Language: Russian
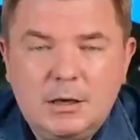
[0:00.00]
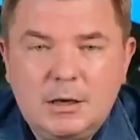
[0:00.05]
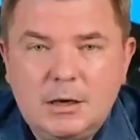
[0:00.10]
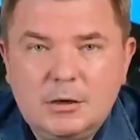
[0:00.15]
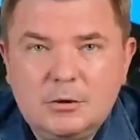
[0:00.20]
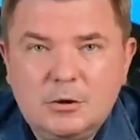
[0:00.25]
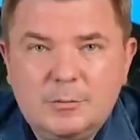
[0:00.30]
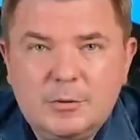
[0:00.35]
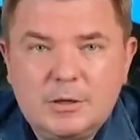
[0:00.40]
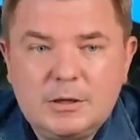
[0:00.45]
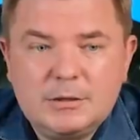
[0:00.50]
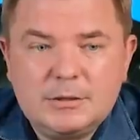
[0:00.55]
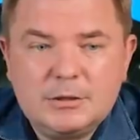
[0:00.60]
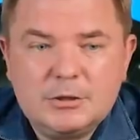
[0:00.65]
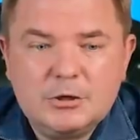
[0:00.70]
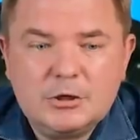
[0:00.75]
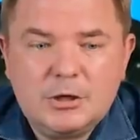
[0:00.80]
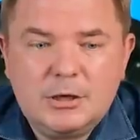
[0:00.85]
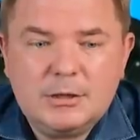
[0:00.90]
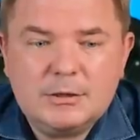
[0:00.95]
экономика
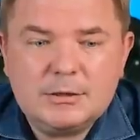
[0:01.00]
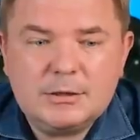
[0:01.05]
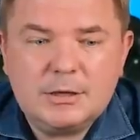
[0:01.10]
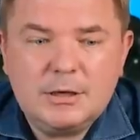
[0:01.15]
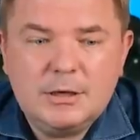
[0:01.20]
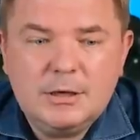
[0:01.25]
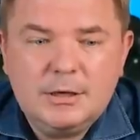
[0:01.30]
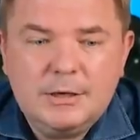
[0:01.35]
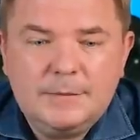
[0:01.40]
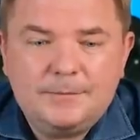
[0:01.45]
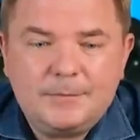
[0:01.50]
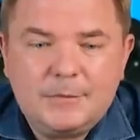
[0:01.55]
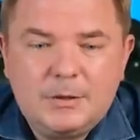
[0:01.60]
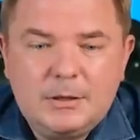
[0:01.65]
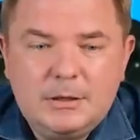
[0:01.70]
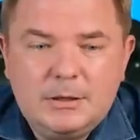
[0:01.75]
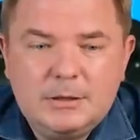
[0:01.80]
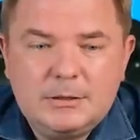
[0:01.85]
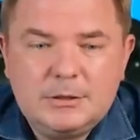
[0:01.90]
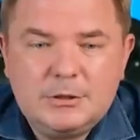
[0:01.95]
снижается.
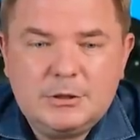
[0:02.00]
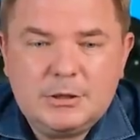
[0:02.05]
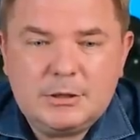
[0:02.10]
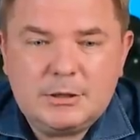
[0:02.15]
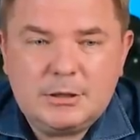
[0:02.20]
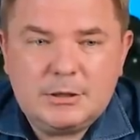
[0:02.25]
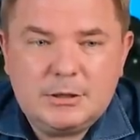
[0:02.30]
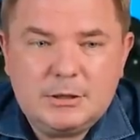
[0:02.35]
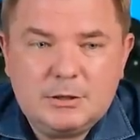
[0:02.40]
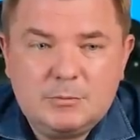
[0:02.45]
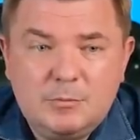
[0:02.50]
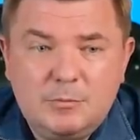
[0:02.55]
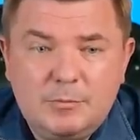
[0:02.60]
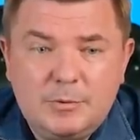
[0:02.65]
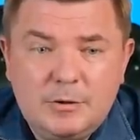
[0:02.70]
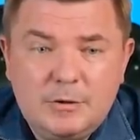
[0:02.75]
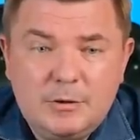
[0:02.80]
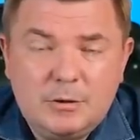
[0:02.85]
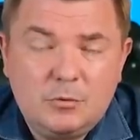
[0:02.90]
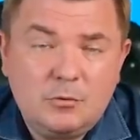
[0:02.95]
И сейчас хотелось бы
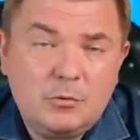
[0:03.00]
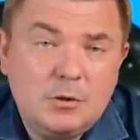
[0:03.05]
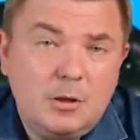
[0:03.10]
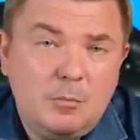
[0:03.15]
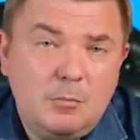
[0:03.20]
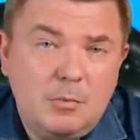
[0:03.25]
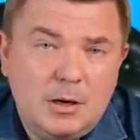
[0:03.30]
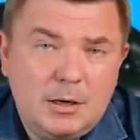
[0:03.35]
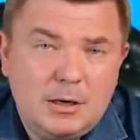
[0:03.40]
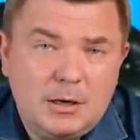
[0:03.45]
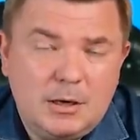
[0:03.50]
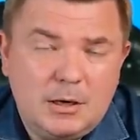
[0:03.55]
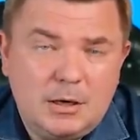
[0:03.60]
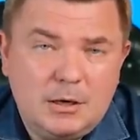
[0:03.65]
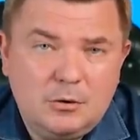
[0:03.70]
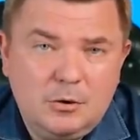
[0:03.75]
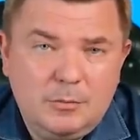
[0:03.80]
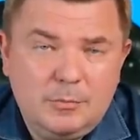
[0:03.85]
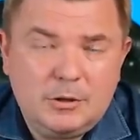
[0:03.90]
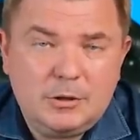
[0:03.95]
поговорить о глобальной
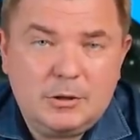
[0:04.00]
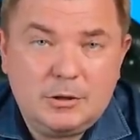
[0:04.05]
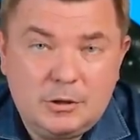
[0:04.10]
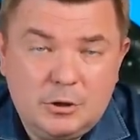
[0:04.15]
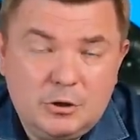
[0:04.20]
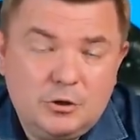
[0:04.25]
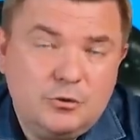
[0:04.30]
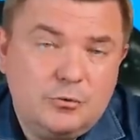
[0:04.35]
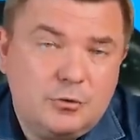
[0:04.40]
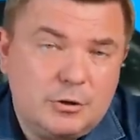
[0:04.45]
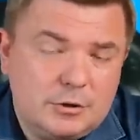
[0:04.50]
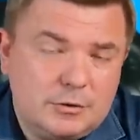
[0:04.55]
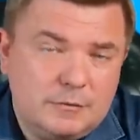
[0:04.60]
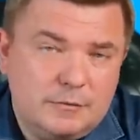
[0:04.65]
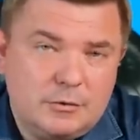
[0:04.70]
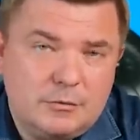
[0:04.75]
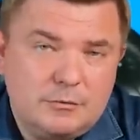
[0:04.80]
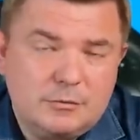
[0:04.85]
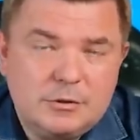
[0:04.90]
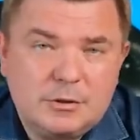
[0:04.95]
экономике. Еще раз
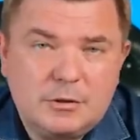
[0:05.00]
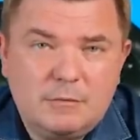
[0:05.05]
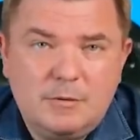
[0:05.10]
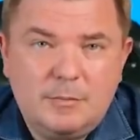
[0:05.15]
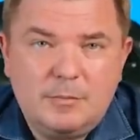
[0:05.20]
вернуться к